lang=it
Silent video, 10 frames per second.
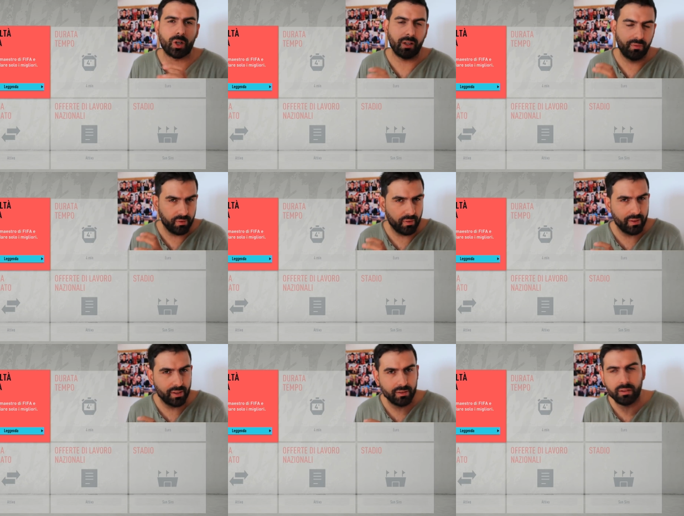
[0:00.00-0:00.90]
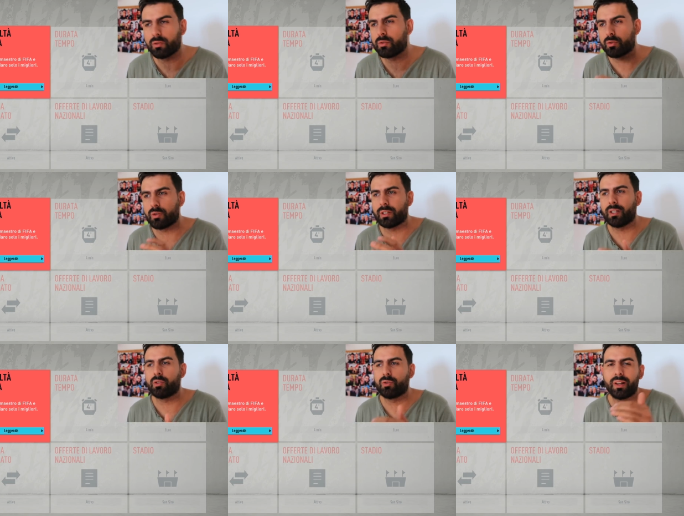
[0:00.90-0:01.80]
giocato a FIFA 20 non so se
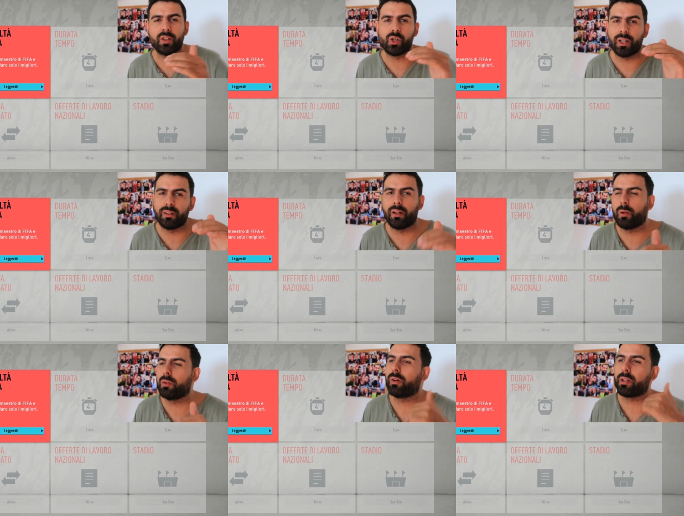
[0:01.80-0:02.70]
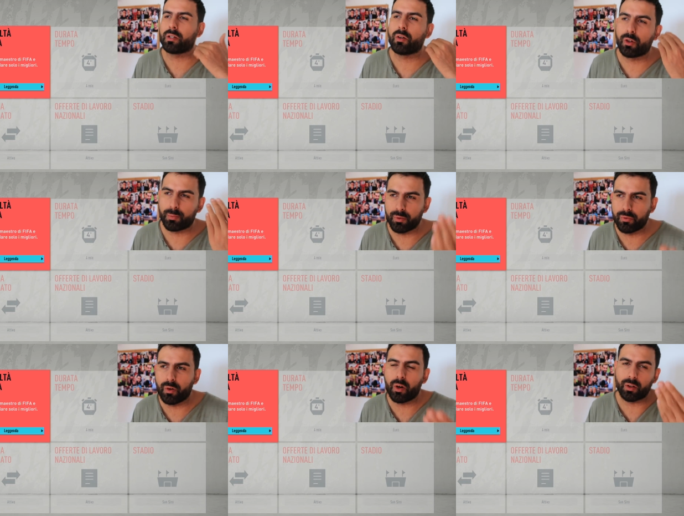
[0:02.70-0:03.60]
adesso Leggenda l'hanno resa ancora più
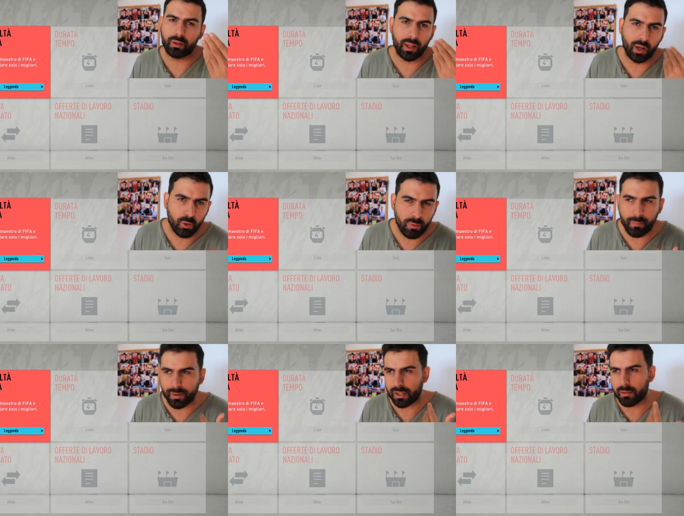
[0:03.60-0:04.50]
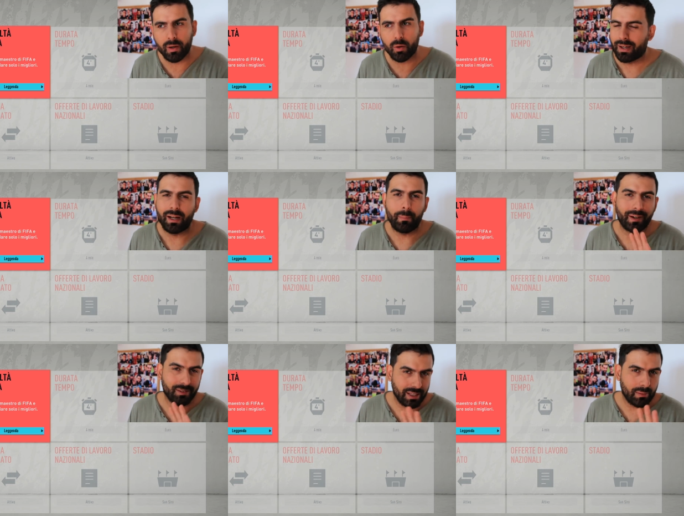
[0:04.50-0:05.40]
forte come prima. Magari
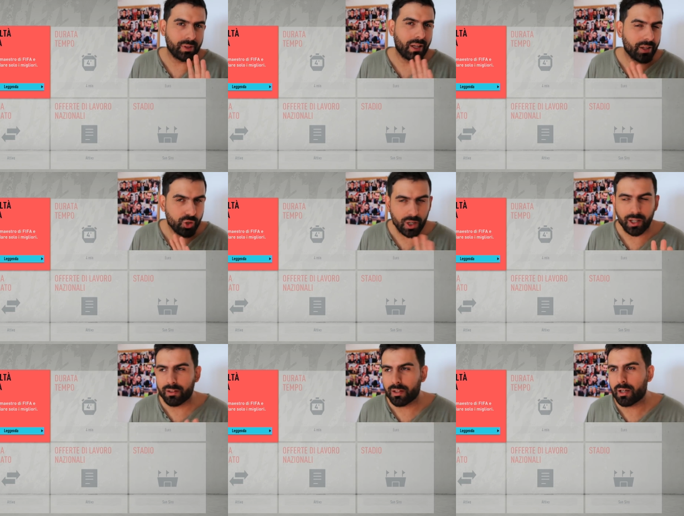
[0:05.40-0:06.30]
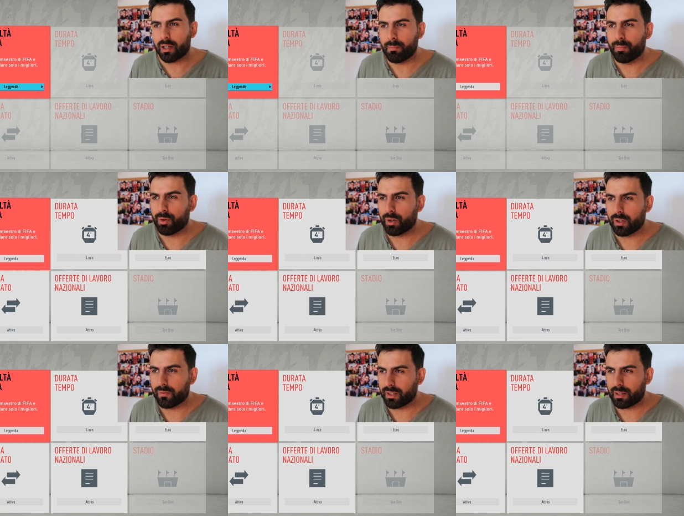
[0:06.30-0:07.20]
partiamo da Leggenda e
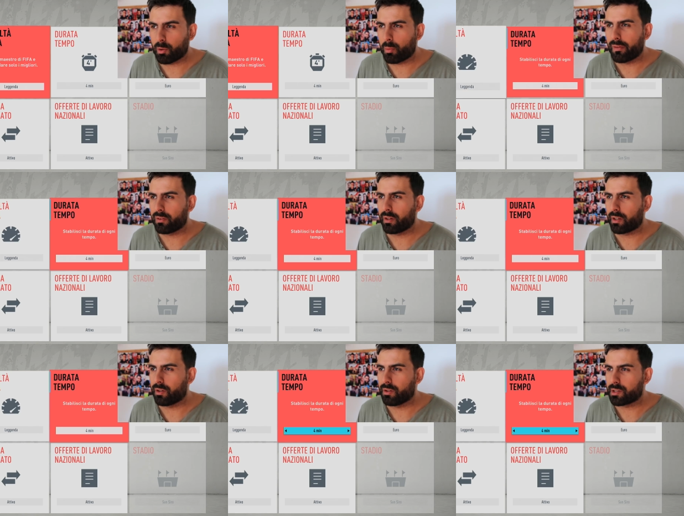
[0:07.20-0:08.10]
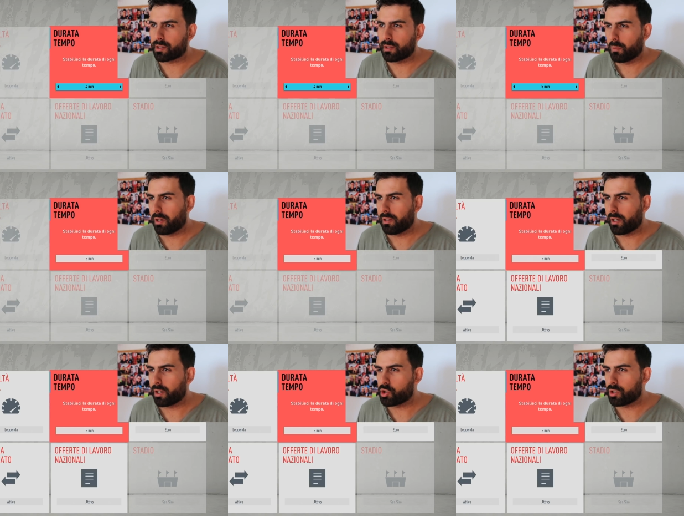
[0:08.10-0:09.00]
poi vediamo come vanno le cose. Qua
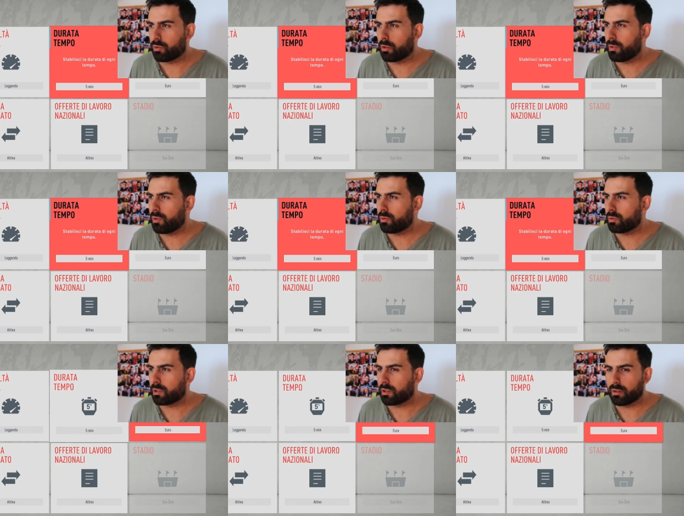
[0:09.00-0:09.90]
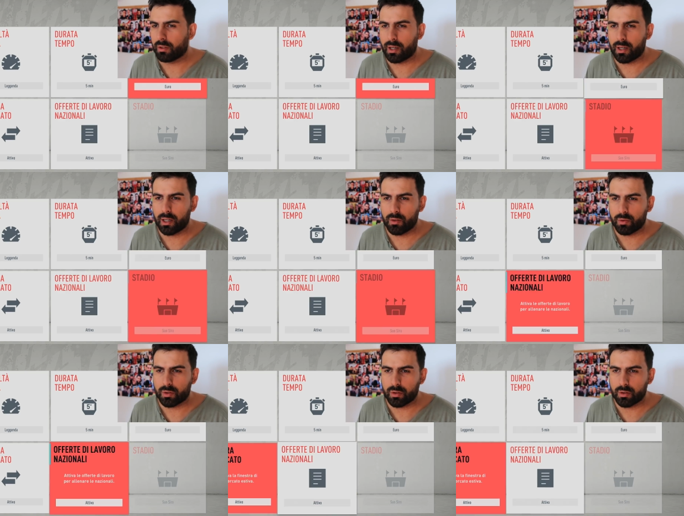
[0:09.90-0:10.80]
direi 5 minuti,
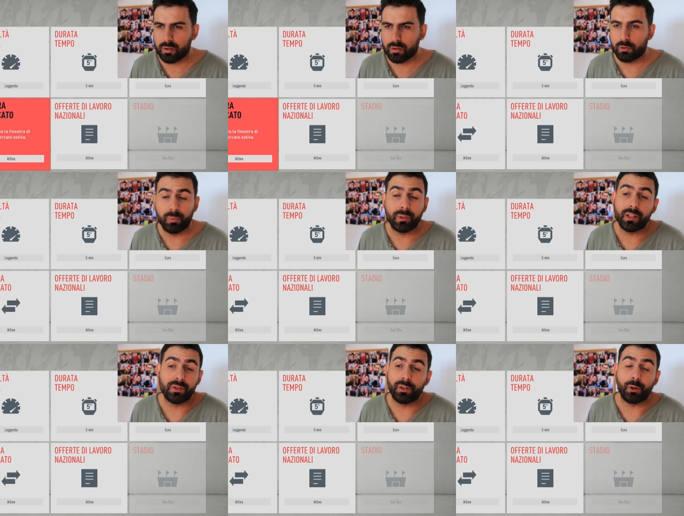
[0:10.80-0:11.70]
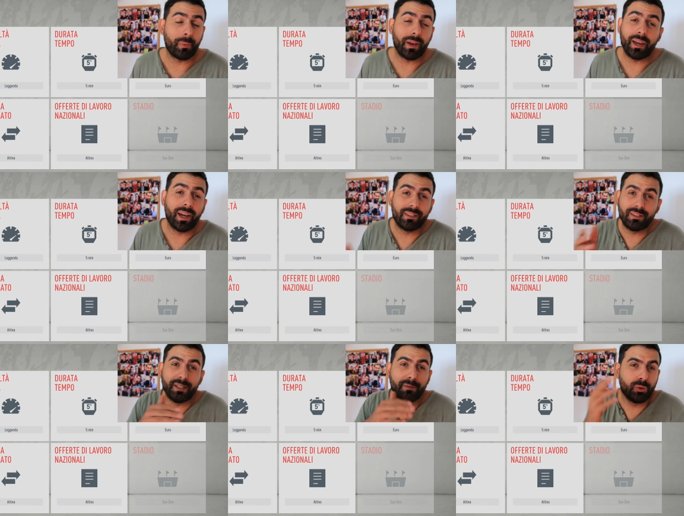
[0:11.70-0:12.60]
Euro, competizione europea,
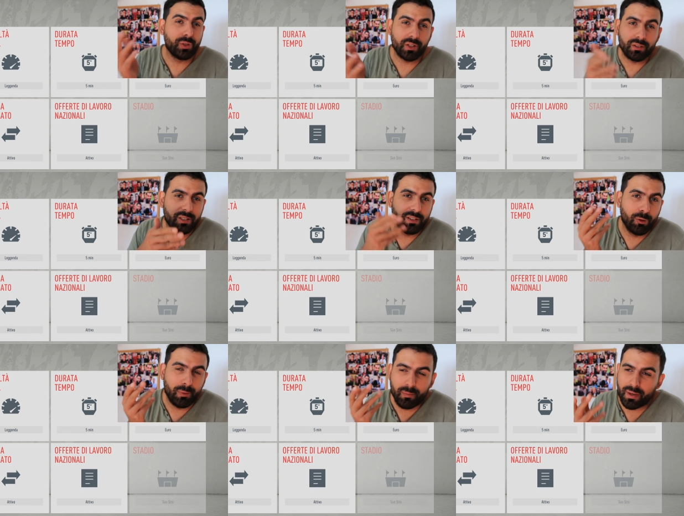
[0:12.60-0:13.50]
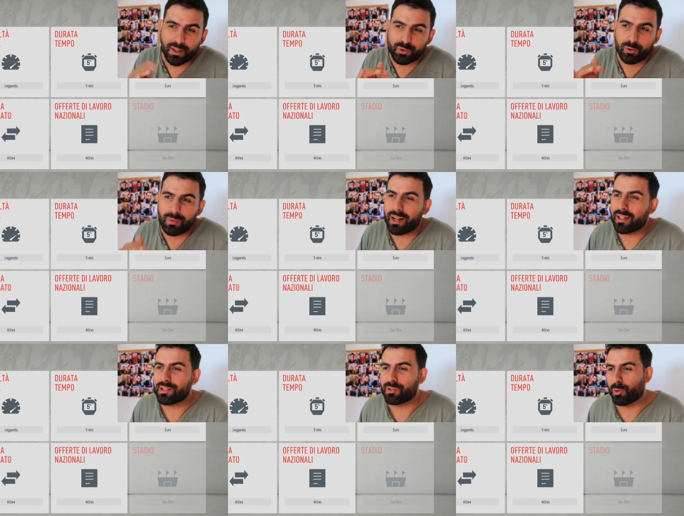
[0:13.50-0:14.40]
attivo o disattivo, per me che sono
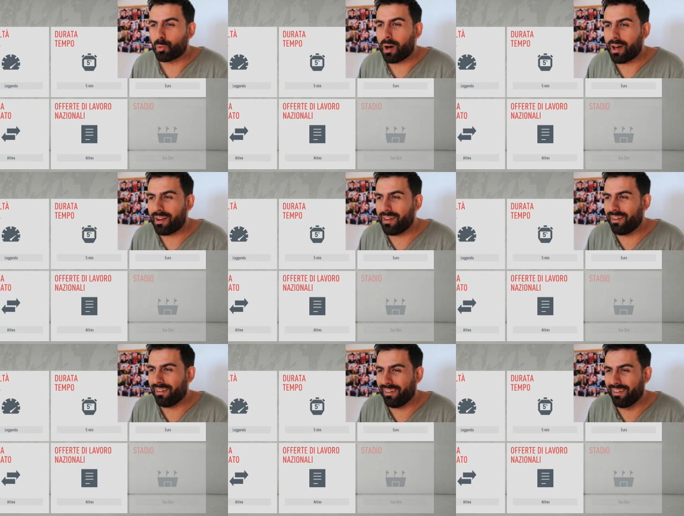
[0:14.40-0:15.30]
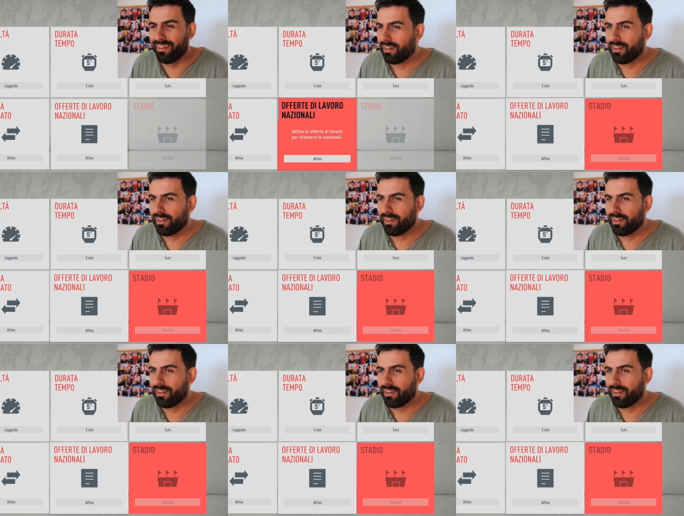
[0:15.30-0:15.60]
milanista è uguale.